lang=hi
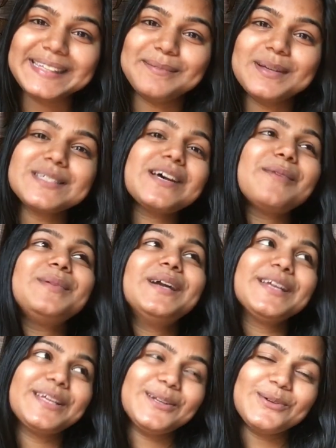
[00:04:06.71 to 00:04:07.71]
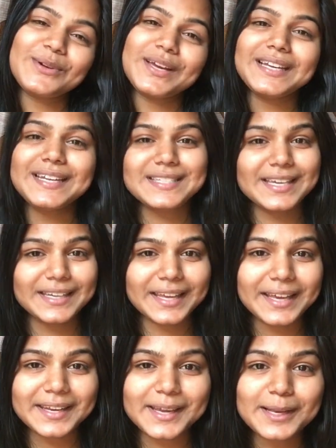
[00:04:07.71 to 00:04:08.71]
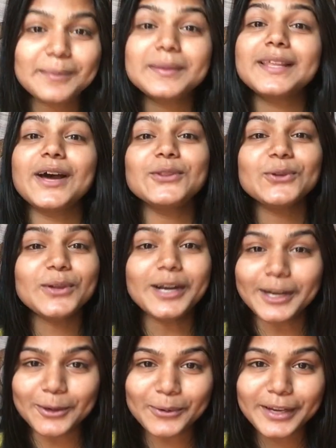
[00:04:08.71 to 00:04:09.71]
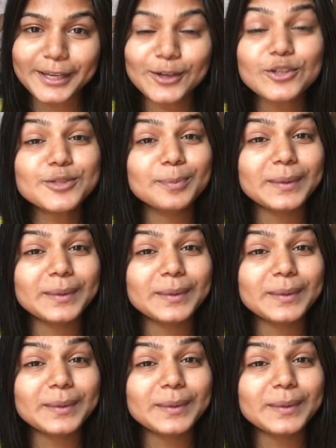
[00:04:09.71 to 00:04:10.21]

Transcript: दीदी बस आप लड़के लोगों के लिए स्किन केयर के लिए बताते हो लड़कों के लिए कुछ